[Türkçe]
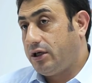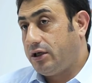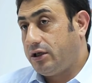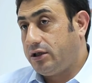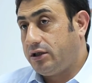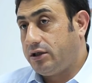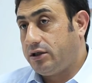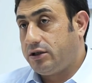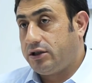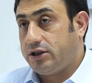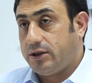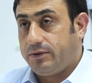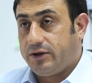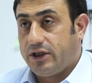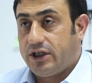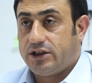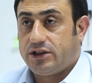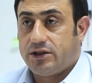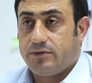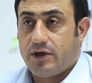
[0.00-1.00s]
e,
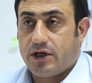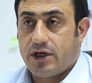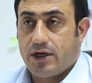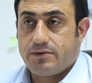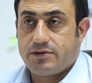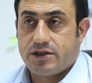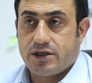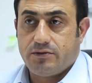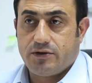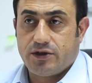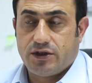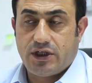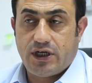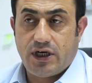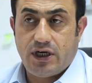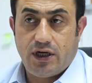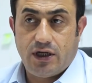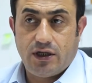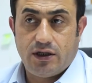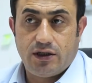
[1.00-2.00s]
yapılandırma
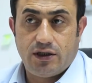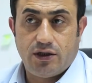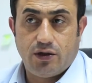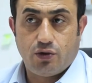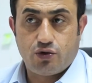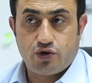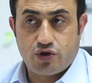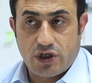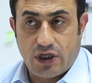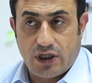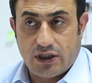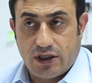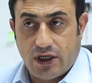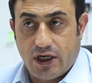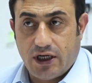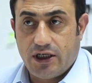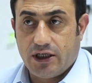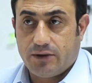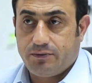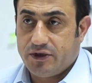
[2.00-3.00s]
kapsamında 36
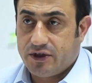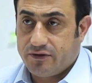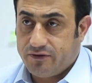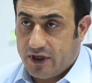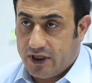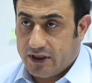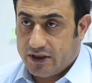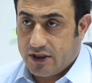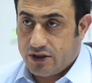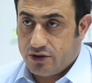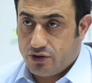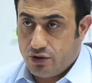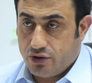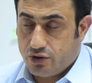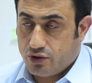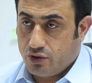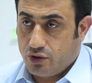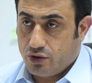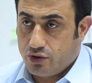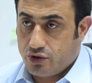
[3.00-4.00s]
aylık bir vade
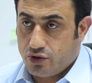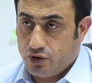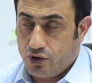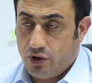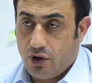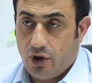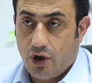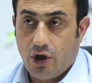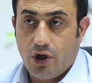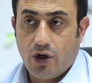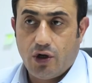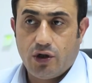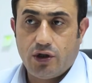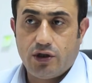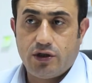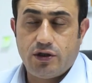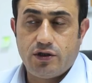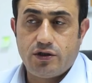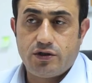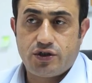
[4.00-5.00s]
söz konusu.
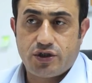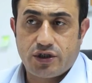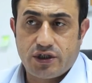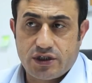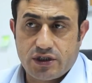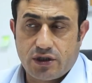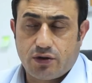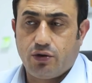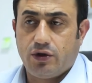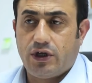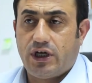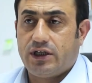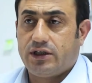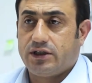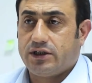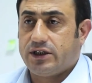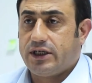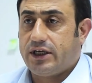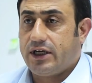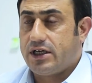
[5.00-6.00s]
çıkacak
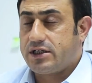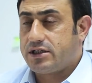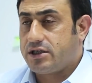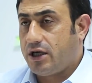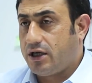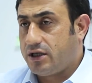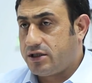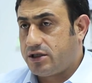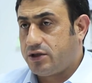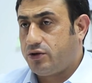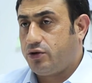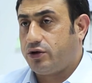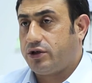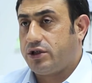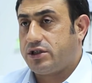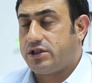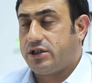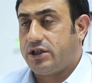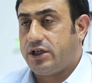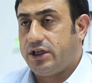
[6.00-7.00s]
olan genel sağlık
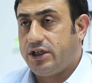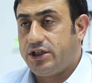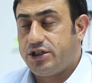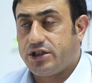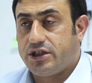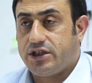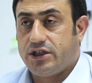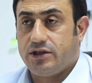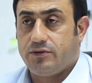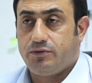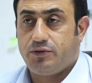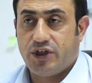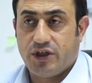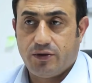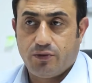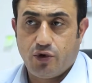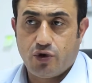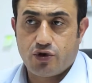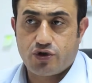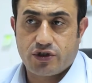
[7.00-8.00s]
sigortasına ilişkin
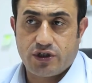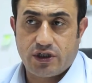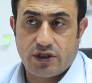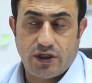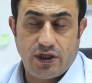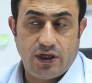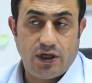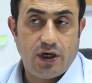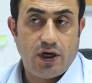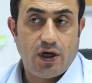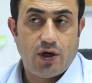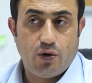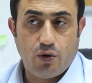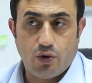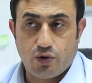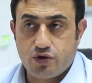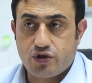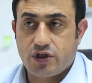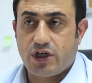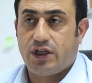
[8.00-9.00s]
prim borçlarını
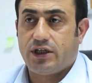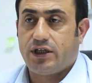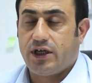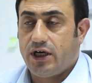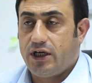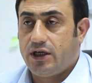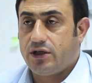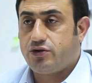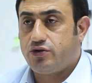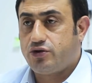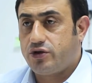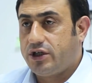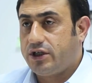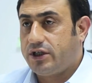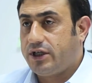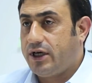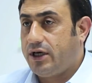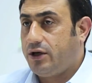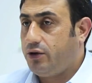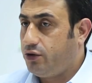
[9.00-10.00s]
36 aylık
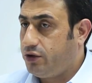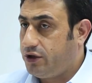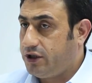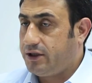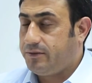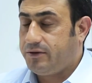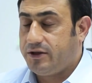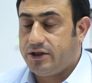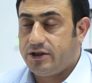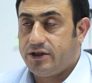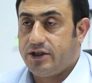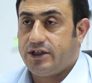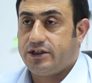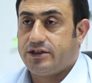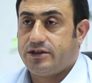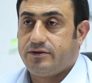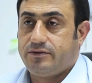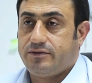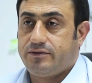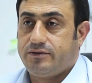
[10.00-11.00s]
sürede
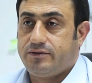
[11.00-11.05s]
ödeyebilirler.